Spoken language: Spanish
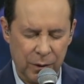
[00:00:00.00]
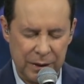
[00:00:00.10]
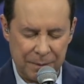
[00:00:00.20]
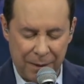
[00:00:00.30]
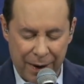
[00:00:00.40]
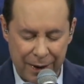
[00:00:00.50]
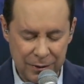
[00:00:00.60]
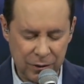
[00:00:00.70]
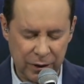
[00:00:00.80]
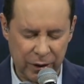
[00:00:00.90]
Tú eres el
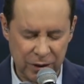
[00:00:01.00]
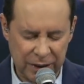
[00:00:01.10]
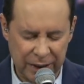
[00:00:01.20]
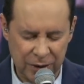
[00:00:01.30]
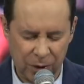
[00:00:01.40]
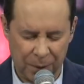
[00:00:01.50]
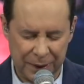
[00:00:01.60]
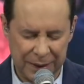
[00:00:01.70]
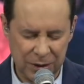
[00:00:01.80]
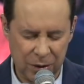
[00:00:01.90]
maestro que nos enseñas
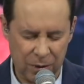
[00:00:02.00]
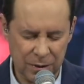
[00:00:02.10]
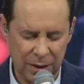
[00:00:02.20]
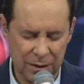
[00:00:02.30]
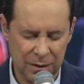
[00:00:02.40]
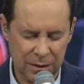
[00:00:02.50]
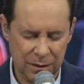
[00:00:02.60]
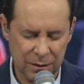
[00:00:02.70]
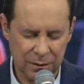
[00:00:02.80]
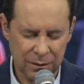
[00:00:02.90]
todas las
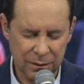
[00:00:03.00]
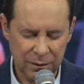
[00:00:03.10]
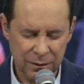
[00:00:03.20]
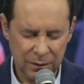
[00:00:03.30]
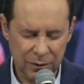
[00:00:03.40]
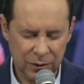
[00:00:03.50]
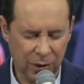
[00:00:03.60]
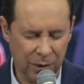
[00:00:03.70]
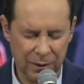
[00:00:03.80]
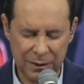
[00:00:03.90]
cosas,
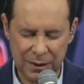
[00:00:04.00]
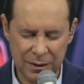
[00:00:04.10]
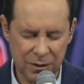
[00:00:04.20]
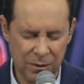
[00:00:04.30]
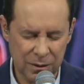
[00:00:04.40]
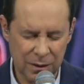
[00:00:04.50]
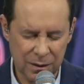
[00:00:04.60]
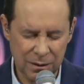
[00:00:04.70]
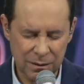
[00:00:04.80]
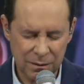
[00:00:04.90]
todas las
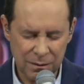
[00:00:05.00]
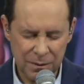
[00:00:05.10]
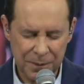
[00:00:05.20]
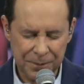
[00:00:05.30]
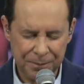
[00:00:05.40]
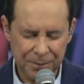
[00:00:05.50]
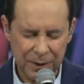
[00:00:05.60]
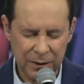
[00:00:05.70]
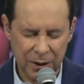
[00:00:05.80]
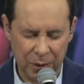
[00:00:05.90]
cosas.
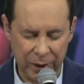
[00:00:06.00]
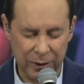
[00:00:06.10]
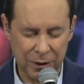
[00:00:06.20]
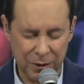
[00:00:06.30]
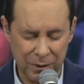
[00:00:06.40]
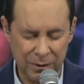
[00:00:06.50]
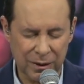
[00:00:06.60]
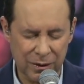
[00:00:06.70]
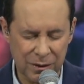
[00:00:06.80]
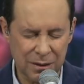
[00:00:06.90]
Te ruego,
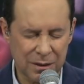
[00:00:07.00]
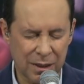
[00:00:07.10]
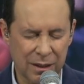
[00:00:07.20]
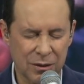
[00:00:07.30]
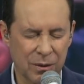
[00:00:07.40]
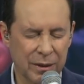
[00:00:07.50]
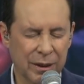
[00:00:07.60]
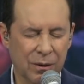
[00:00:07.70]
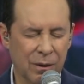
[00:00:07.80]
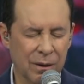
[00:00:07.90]
Señor, que nos enseñes hoy
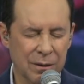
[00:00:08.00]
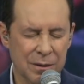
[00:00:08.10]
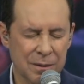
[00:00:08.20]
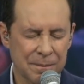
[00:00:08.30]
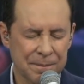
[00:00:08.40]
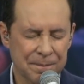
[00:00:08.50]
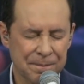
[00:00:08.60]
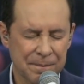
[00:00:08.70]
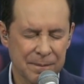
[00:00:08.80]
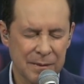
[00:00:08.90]
a todos.
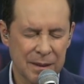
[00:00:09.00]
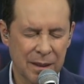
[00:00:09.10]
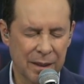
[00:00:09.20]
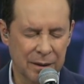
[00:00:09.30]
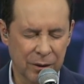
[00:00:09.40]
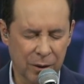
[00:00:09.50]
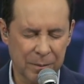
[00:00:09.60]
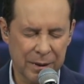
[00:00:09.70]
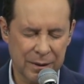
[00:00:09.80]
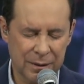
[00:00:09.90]
En el
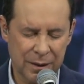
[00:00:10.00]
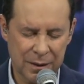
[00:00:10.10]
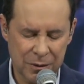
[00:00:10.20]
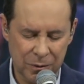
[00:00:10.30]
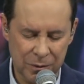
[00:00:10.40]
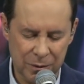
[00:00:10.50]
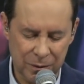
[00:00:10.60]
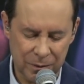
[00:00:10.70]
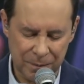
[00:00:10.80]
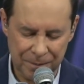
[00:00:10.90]
nombre de Jesús.
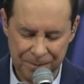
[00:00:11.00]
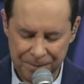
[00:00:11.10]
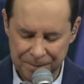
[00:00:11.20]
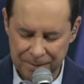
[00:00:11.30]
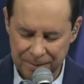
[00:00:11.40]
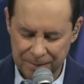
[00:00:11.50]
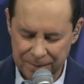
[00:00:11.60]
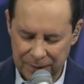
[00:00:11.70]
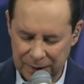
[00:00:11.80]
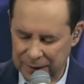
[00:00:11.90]

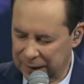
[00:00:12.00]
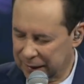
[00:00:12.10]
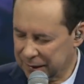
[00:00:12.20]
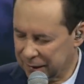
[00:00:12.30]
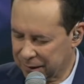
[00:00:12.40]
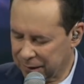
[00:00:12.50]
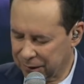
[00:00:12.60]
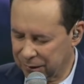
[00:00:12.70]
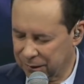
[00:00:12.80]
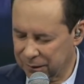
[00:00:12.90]
Gracias,
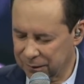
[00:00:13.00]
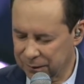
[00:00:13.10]
Señor.